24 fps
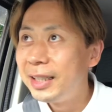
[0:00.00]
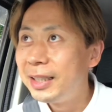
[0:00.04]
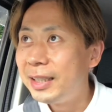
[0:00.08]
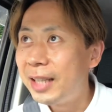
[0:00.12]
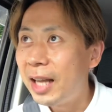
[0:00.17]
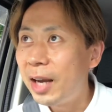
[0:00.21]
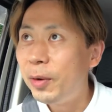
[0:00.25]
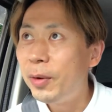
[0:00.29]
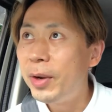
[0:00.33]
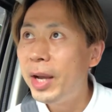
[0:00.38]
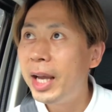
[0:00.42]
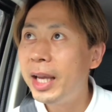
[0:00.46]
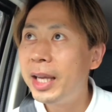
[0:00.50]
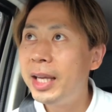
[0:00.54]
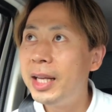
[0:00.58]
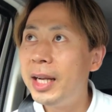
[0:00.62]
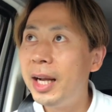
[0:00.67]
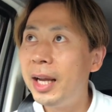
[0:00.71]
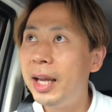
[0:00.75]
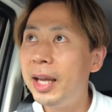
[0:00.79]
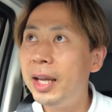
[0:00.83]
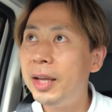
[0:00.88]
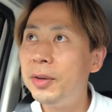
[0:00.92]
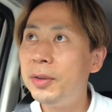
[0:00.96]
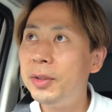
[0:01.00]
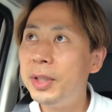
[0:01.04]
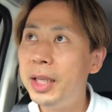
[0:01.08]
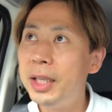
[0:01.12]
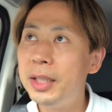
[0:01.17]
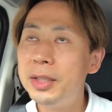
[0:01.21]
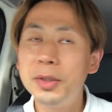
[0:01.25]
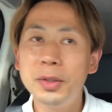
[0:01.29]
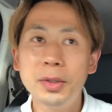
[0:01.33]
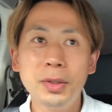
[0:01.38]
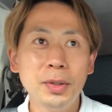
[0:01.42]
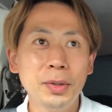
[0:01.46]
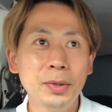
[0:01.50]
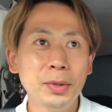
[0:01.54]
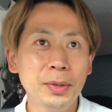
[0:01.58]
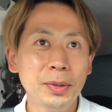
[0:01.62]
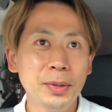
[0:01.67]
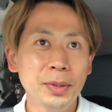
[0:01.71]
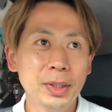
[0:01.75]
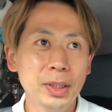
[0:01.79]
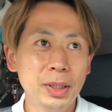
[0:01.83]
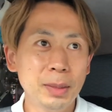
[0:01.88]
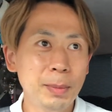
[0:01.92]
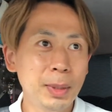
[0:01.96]
名古屋駅らへんをねちょっと
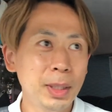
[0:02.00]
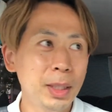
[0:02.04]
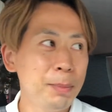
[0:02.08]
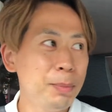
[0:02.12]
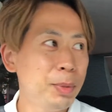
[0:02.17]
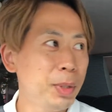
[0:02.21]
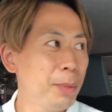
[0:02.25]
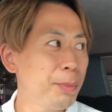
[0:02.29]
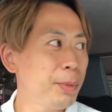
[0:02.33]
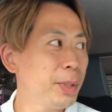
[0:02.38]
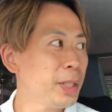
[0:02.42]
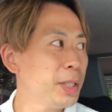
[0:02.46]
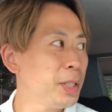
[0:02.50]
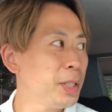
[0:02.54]
車でプラプラ